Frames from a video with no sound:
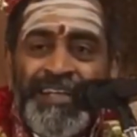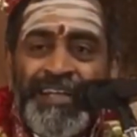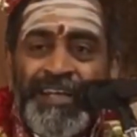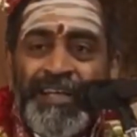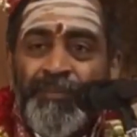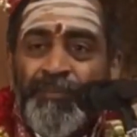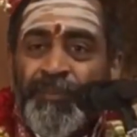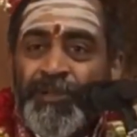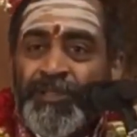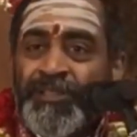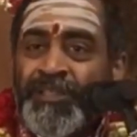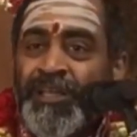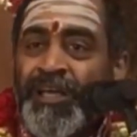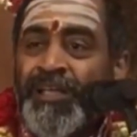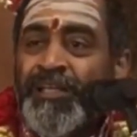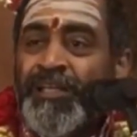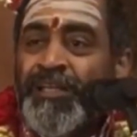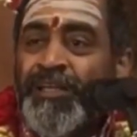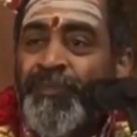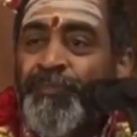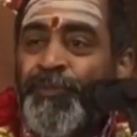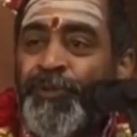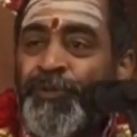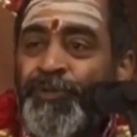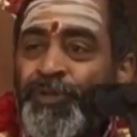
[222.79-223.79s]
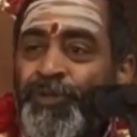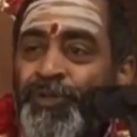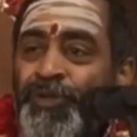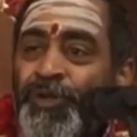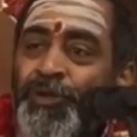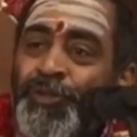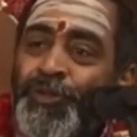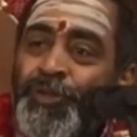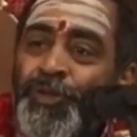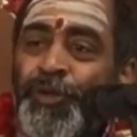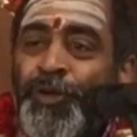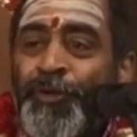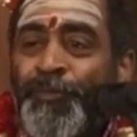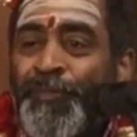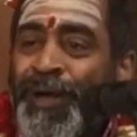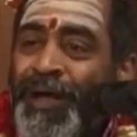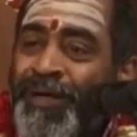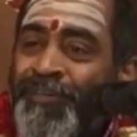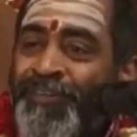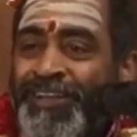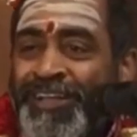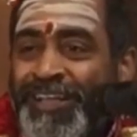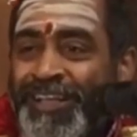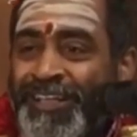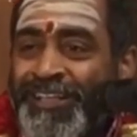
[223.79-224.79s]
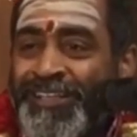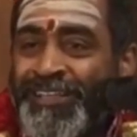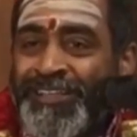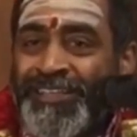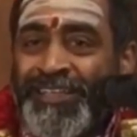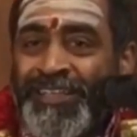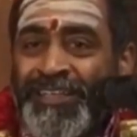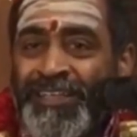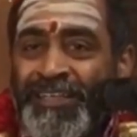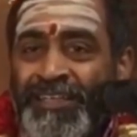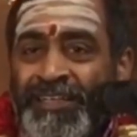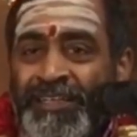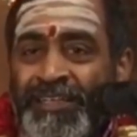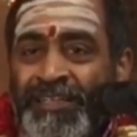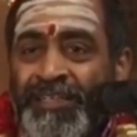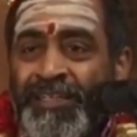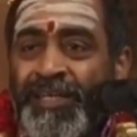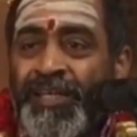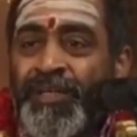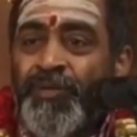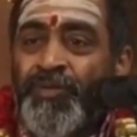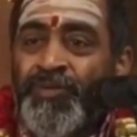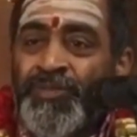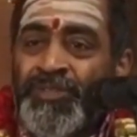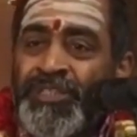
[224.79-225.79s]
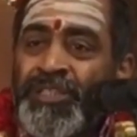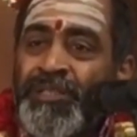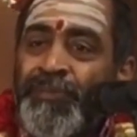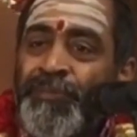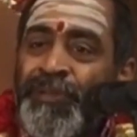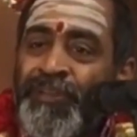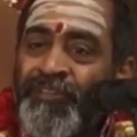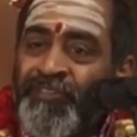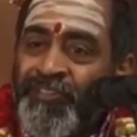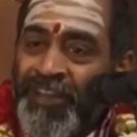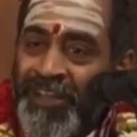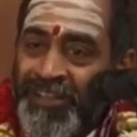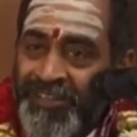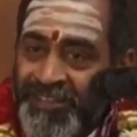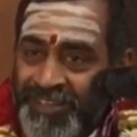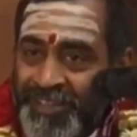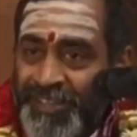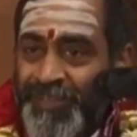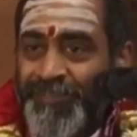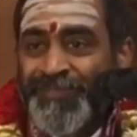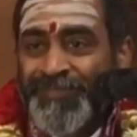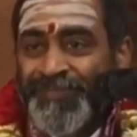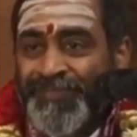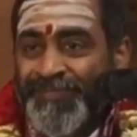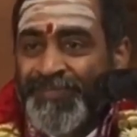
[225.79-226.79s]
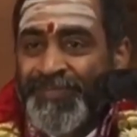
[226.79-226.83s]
కానీ మొత్తానికి ఇప్పుడు దుర్యోధనుకు భావం కలిగింది నేను వచ్చిన పని వ్యర్థం